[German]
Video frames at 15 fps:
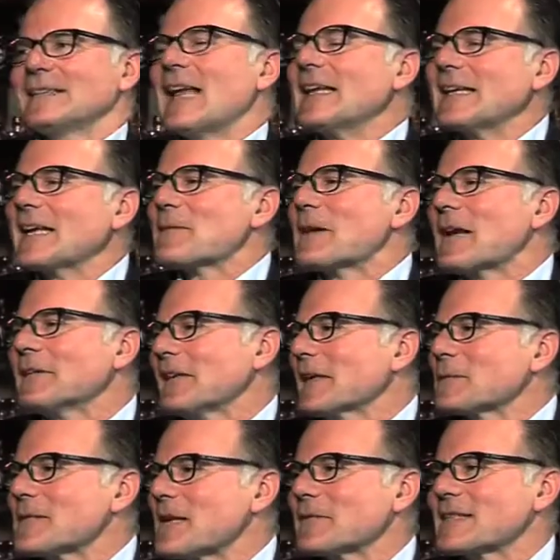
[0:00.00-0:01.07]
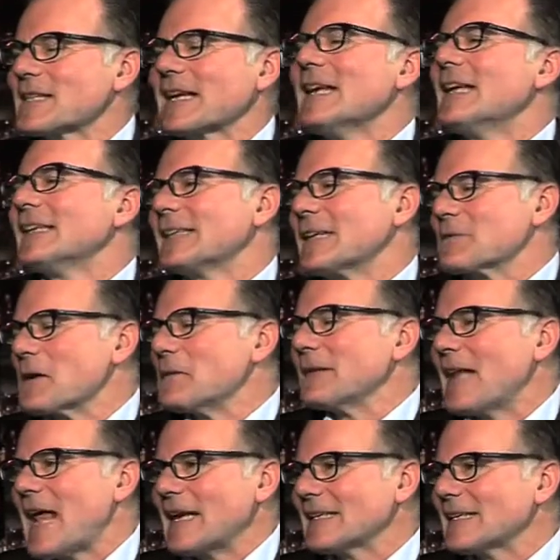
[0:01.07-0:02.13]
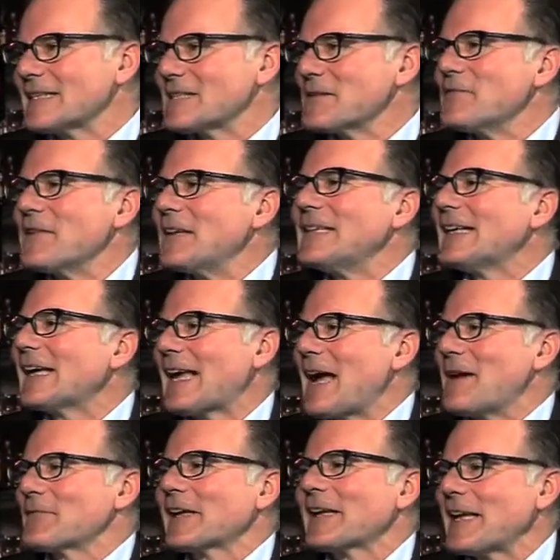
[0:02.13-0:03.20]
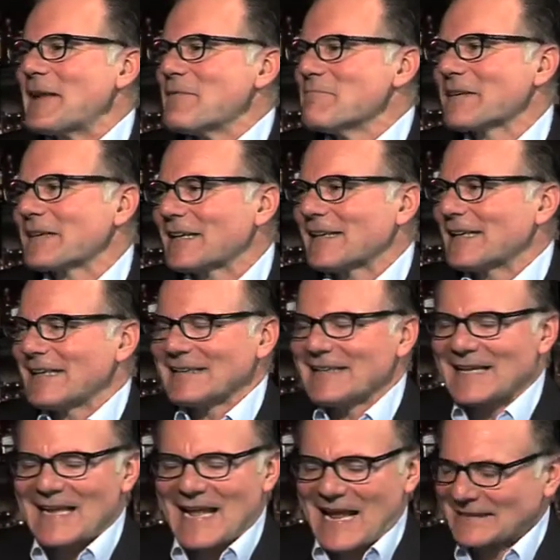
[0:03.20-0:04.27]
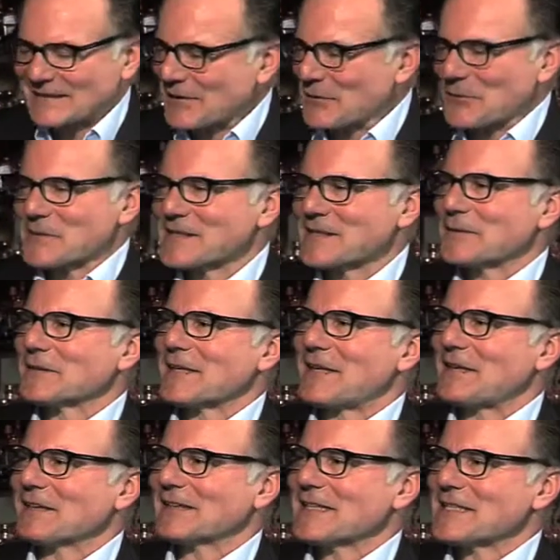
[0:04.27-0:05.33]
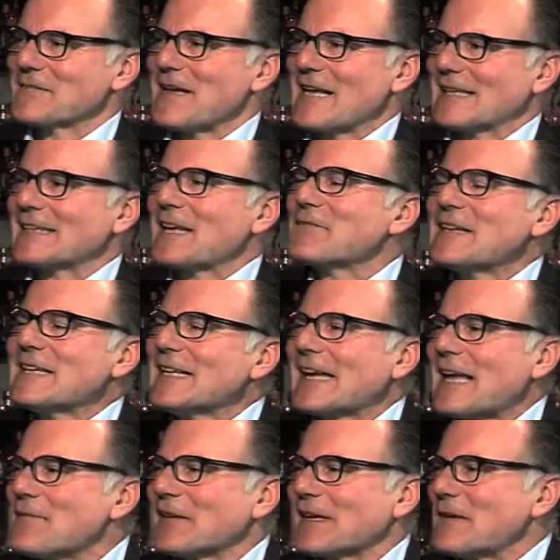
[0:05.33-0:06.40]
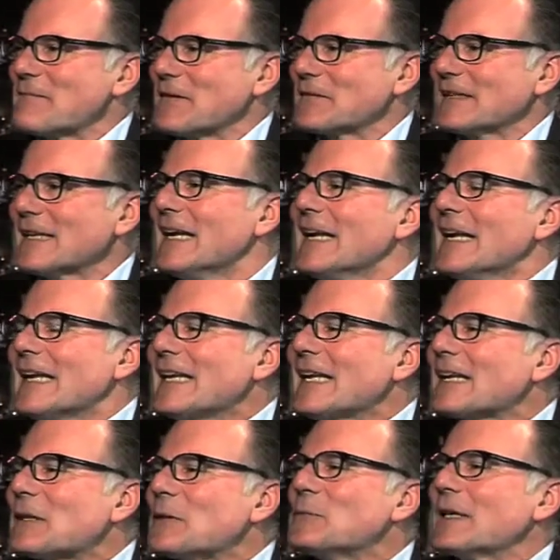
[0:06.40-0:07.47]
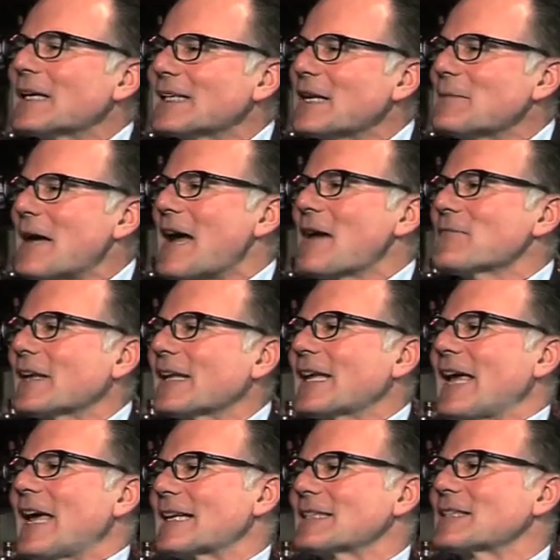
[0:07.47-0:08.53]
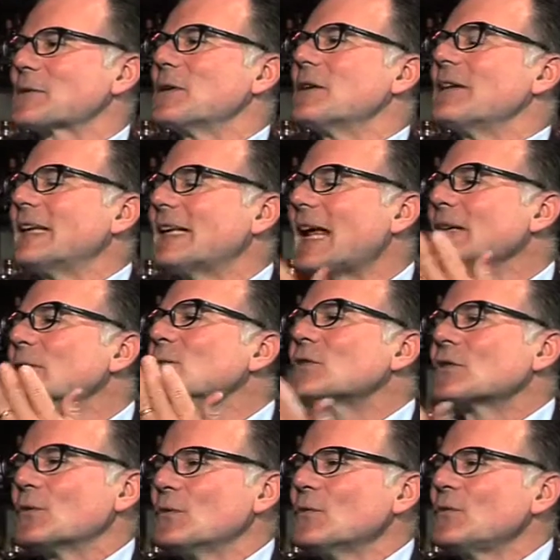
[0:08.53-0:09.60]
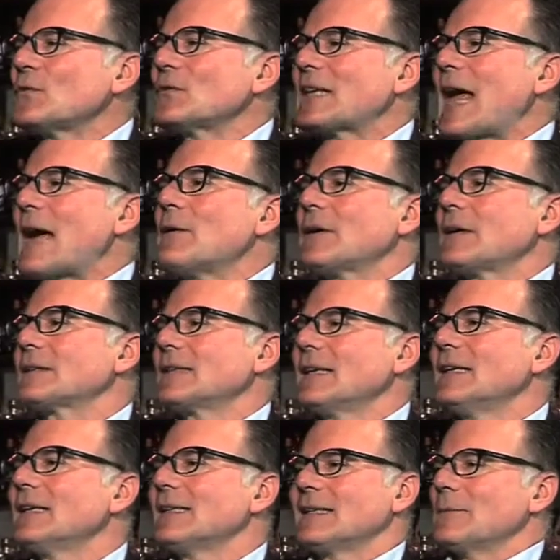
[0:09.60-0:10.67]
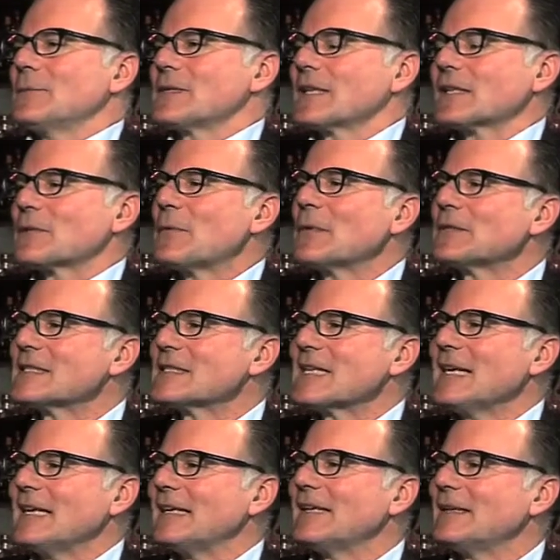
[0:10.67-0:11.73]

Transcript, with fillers: Nein, ich, nicht. ich muss einfach sagen, der Rowan Atkinson finde ich einfach immer hat großen Unterhaltungswert. Den finde ich einfach immer gut. Ich schaue dem einfach gern zu. Wenn der nur schon auftaucht, dann muss ich ja. schmunzeln. Er